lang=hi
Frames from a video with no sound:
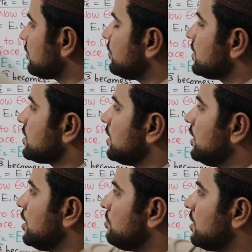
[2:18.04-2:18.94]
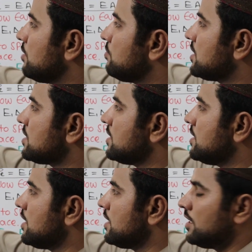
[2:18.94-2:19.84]
सरफेस के लिए हमारे पास
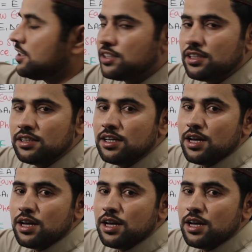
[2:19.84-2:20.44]
ये रिलेशन